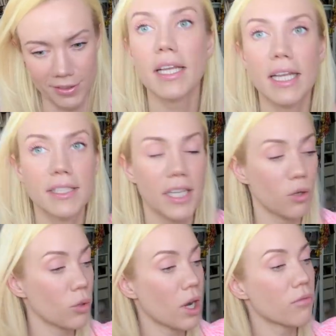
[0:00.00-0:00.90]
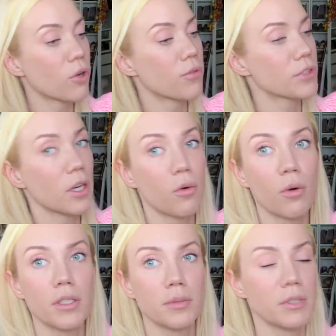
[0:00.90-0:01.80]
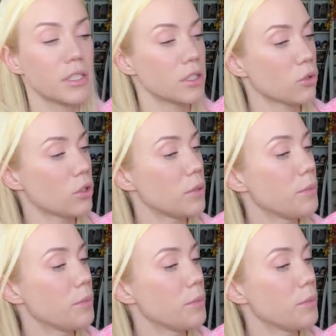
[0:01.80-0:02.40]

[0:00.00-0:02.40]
И для тех, у кого в такой демисезонный